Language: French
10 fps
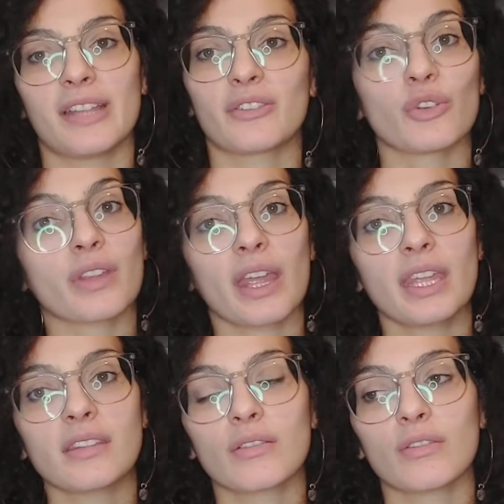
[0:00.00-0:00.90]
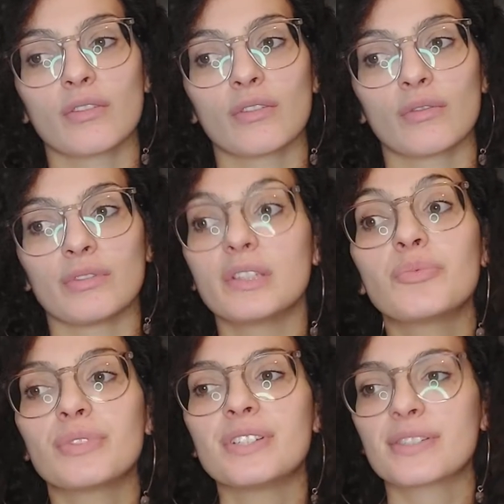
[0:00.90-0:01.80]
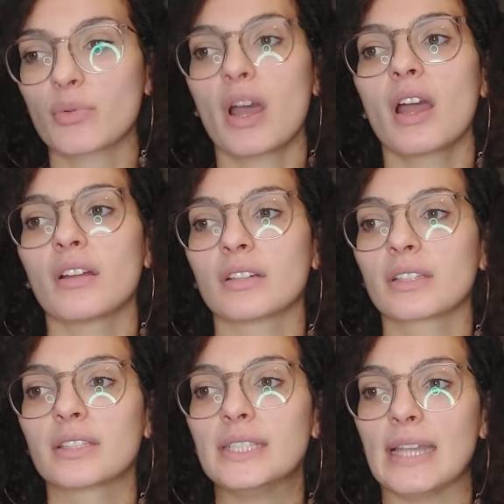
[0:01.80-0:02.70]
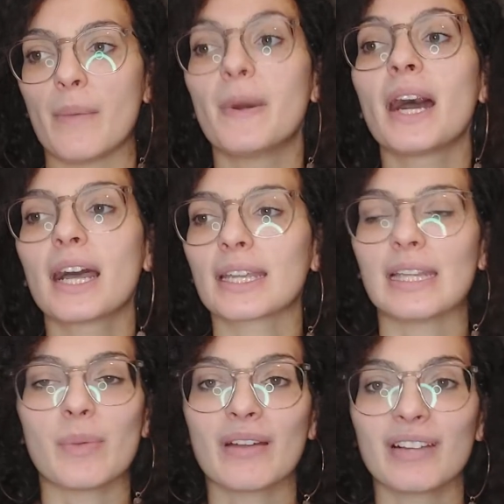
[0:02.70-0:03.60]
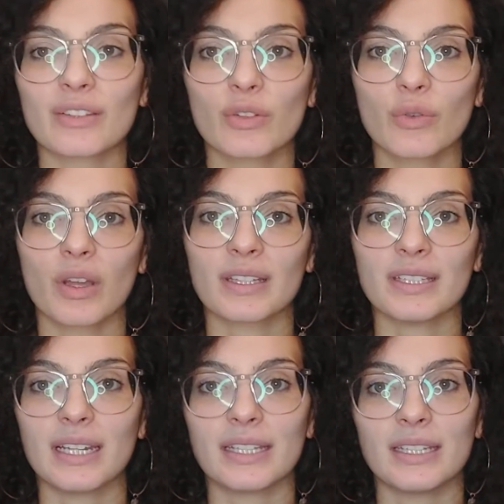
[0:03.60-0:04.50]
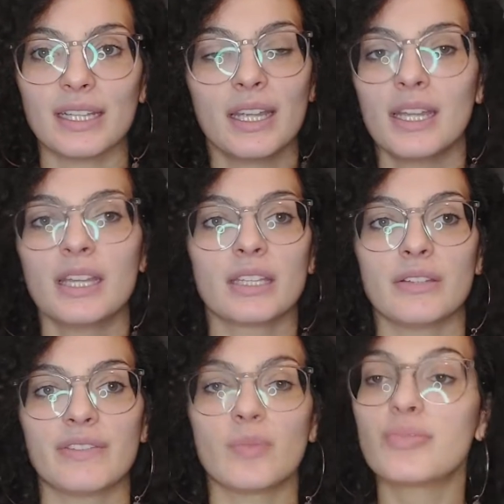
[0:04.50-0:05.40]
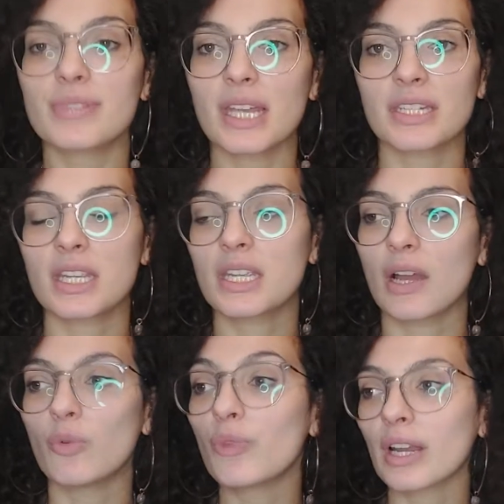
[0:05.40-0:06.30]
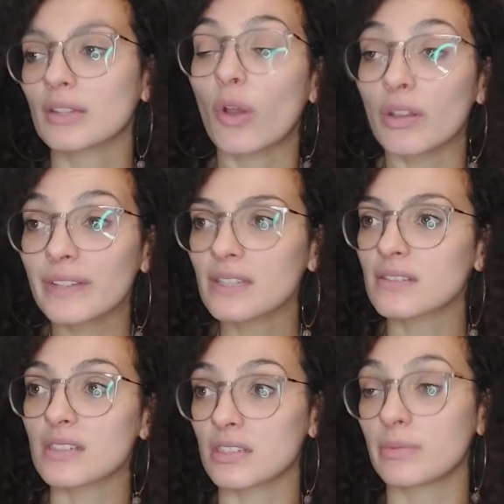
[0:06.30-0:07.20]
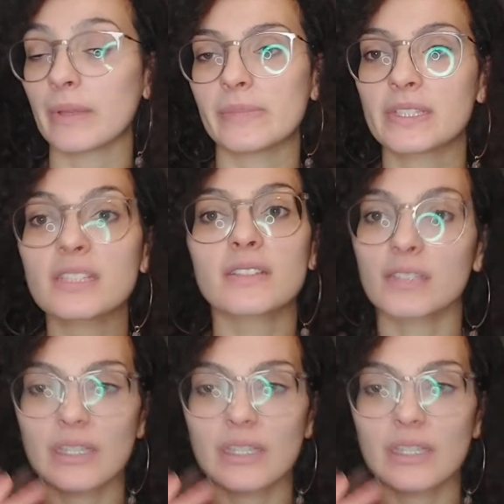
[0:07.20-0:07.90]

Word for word: Nathan Drake, euh, au début de l'histoire, il a pas, il a pas 20 ans, quoi. Il, il, fait plus âgé, il a au moins la trentaine, si je dis pas de bêtises.